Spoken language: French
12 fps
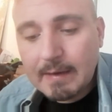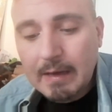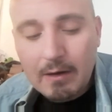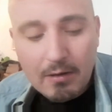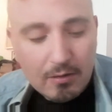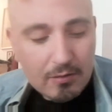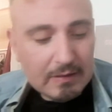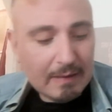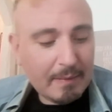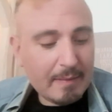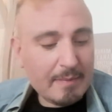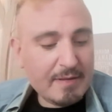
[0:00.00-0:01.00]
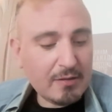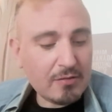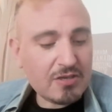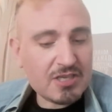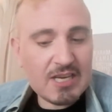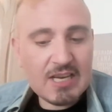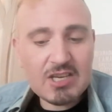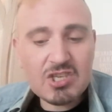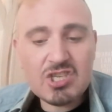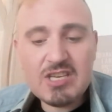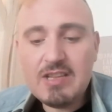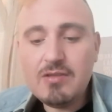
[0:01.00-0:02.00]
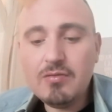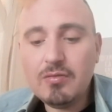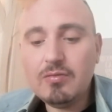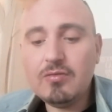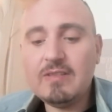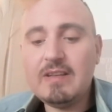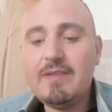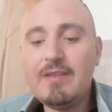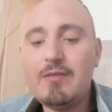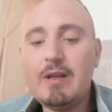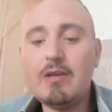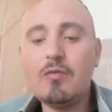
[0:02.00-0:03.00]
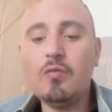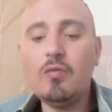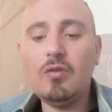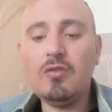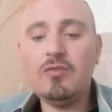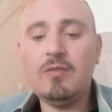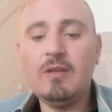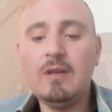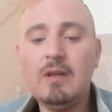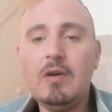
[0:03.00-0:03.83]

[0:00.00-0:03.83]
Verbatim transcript: Alors, euh, d'après mes petites recherches, les noms de Sylvain de la Courte